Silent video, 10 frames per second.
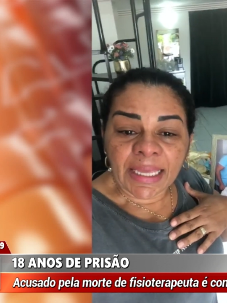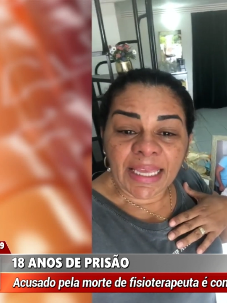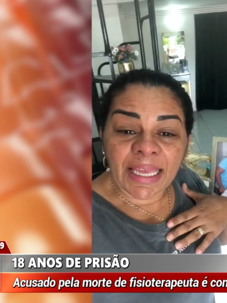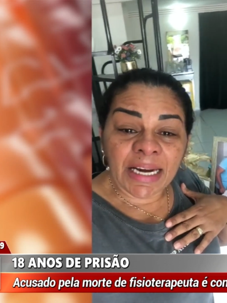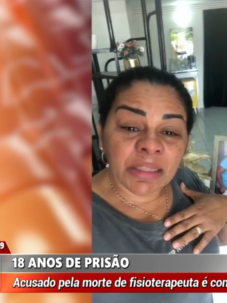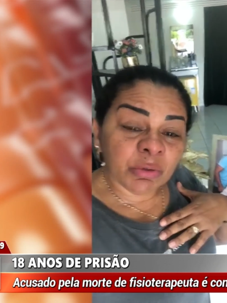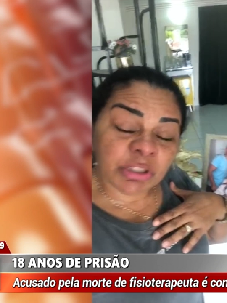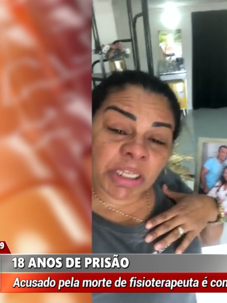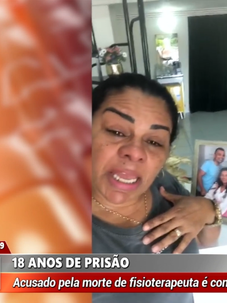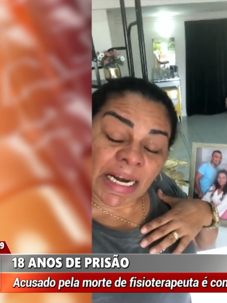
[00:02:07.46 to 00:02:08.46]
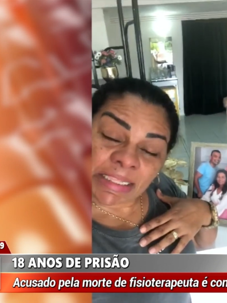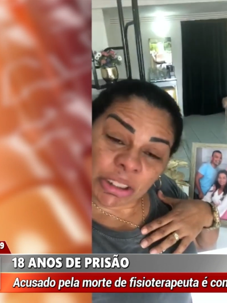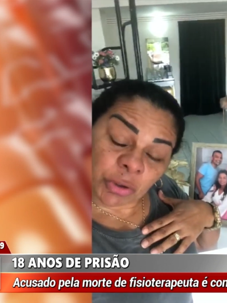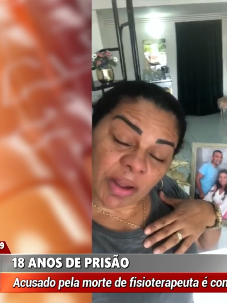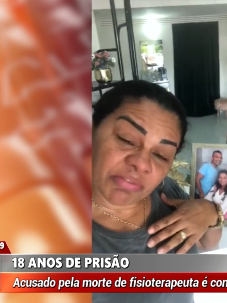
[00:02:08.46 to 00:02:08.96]
Ele, não, ele
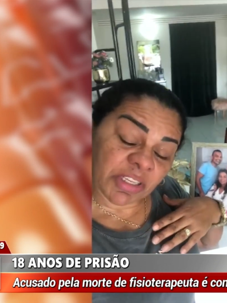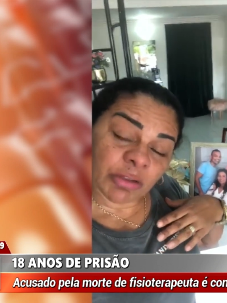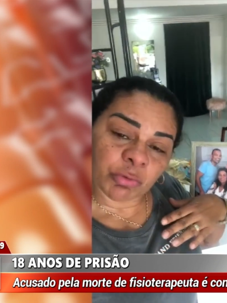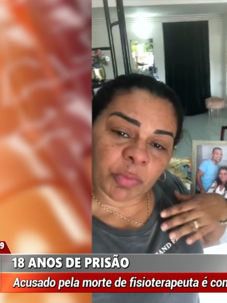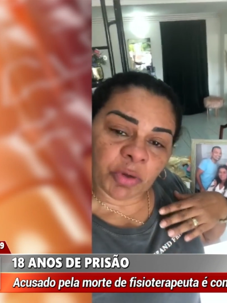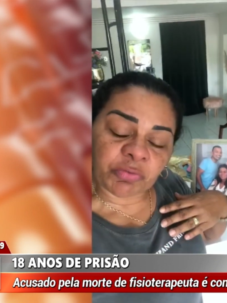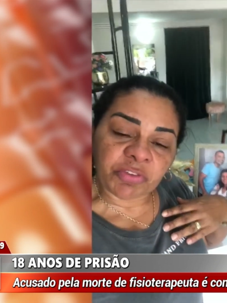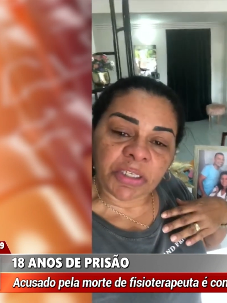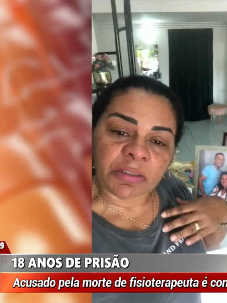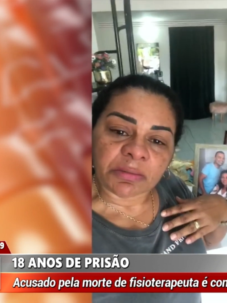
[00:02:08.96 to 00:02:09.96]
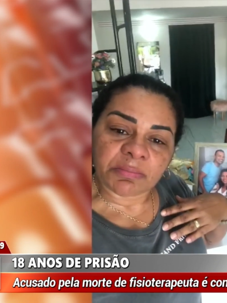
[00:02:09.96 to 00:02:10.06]
tirou a vida do meu filho.